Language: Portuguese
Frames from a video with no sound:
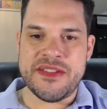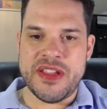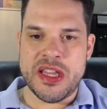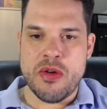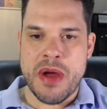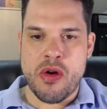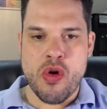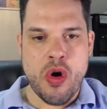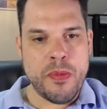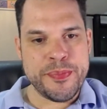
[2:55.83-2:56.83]
você vendeu uma
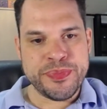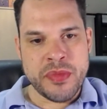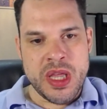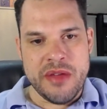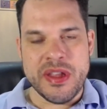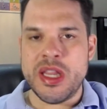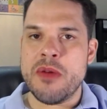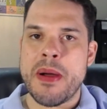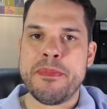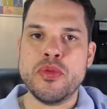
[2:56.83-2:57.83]
call e
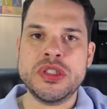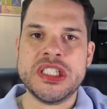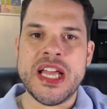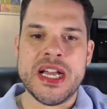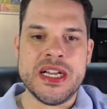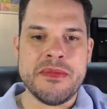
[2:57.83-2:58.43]
vendeu uma put, né?